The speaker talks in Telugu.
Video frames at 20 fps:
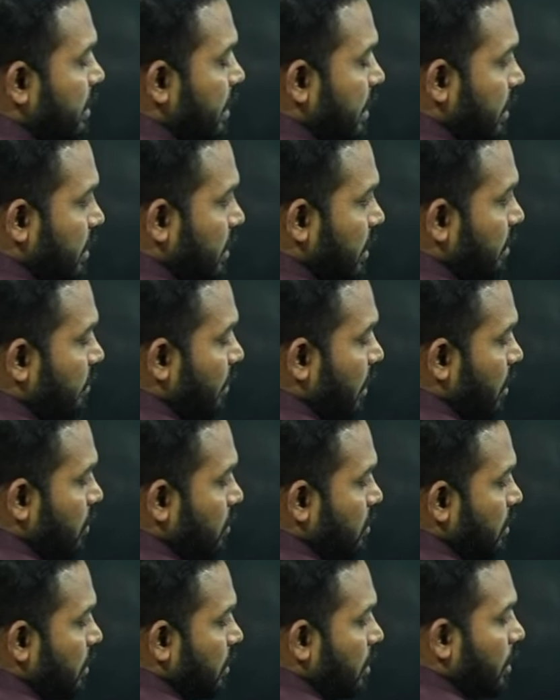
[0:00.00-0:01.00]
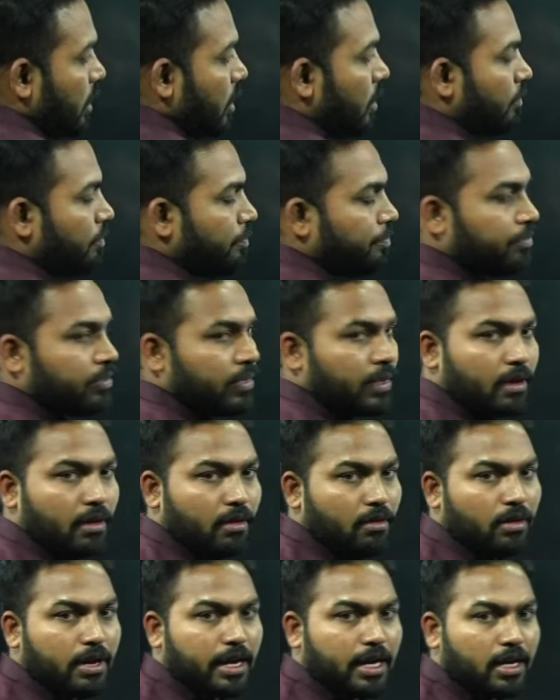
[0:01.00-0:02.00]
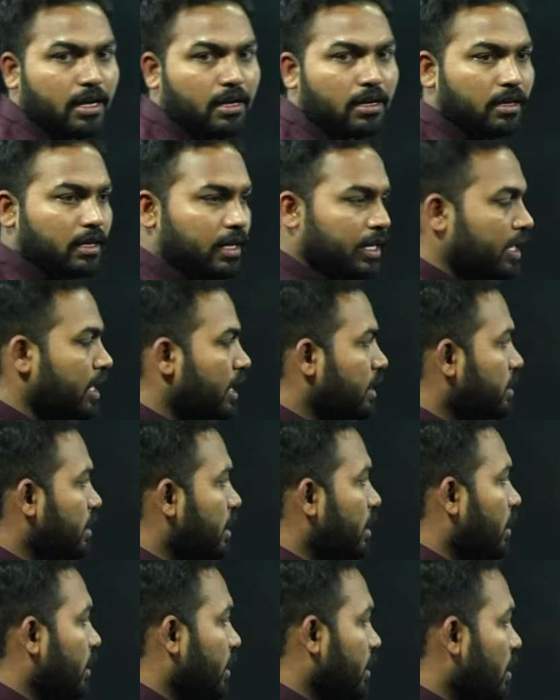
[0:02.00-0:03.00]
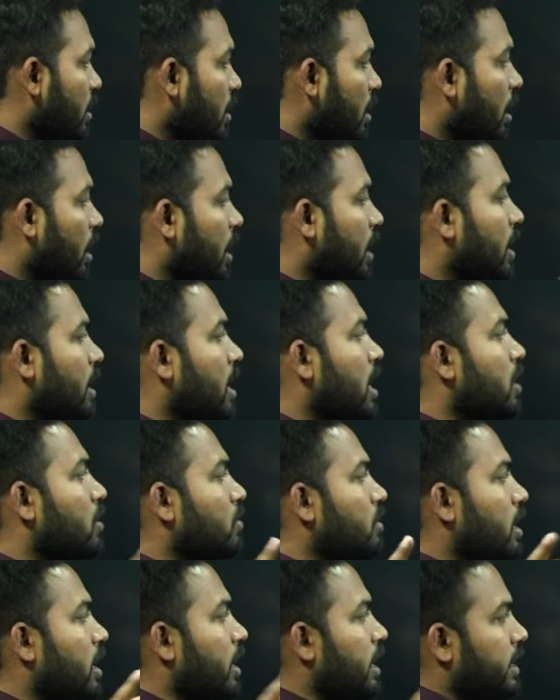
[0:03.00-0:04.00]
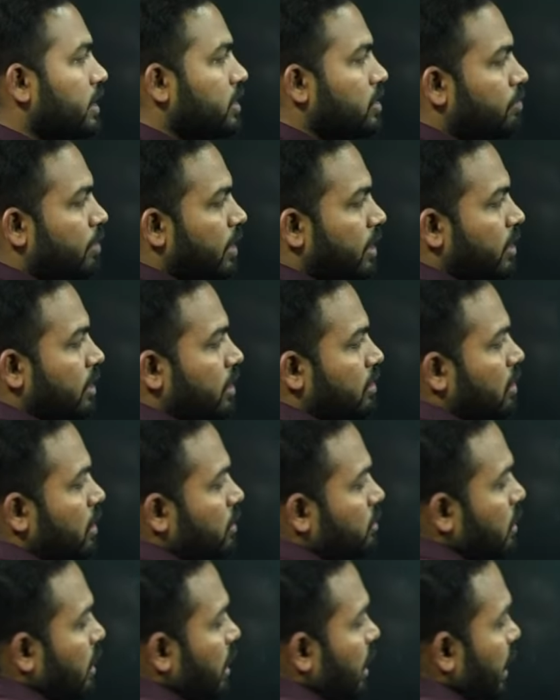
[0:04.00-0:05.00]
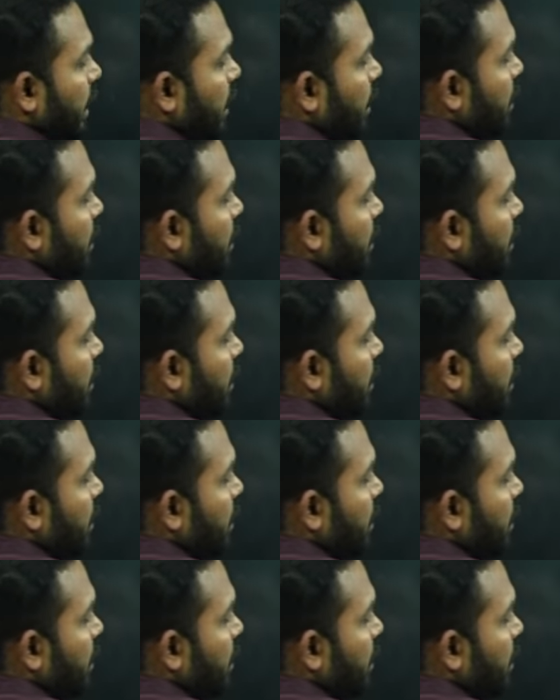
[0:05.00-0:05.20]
సిక్స్టీ వన్ వస్తుందండి ఓకేనా ఇలా చేయాలి అలా కాకుండా నెక్స్ట్ పద్ధతి కూడా చూడండి